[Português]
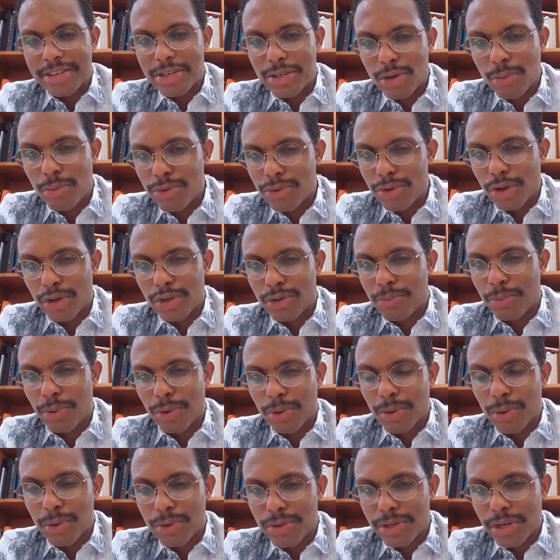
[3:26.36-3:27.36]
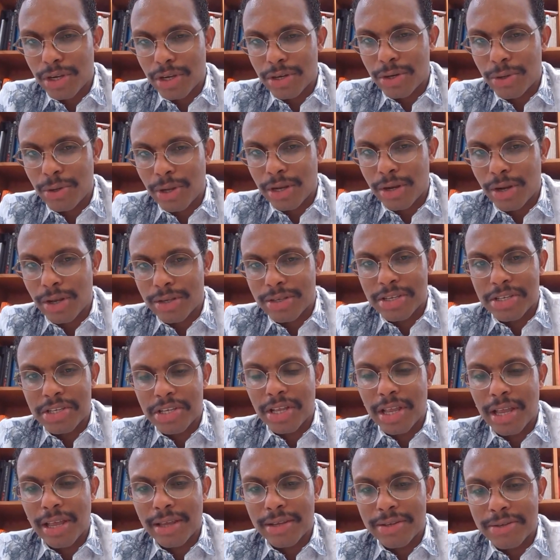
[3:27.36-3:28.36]
sobre os nossos produtos e as, e as nossas
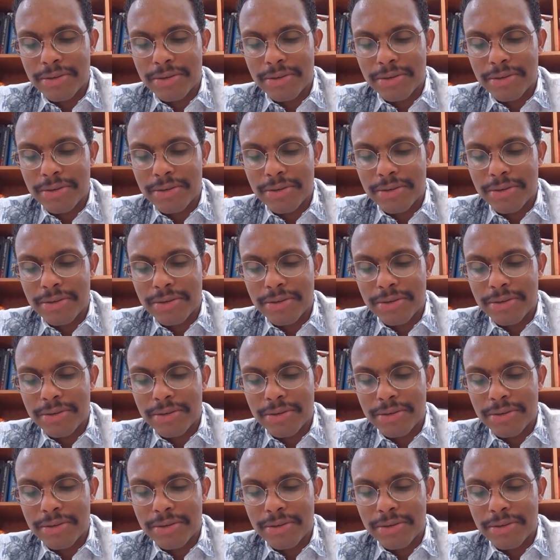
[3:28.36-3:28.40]
ideias.